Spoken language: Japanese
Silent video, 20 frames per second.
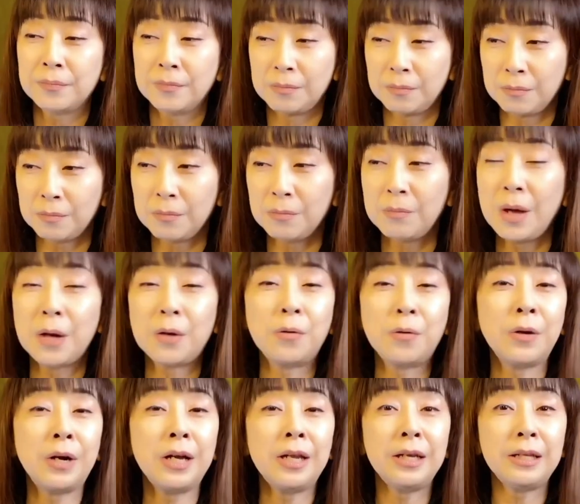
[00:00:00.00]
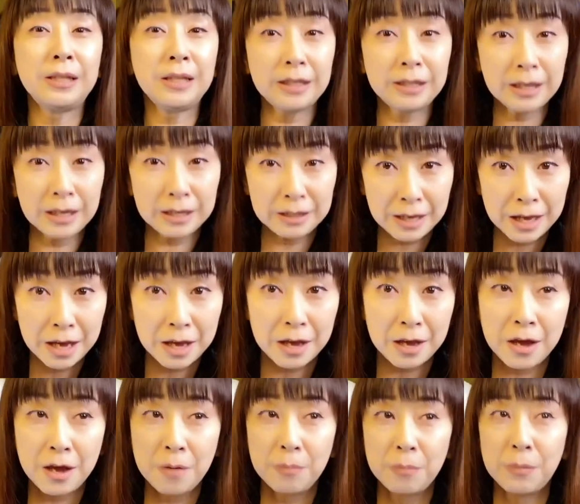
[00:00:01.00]
うん、憧れていたね
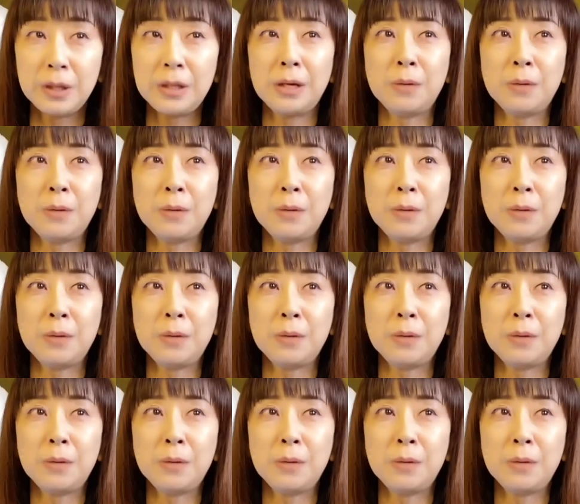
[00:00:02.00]
まだ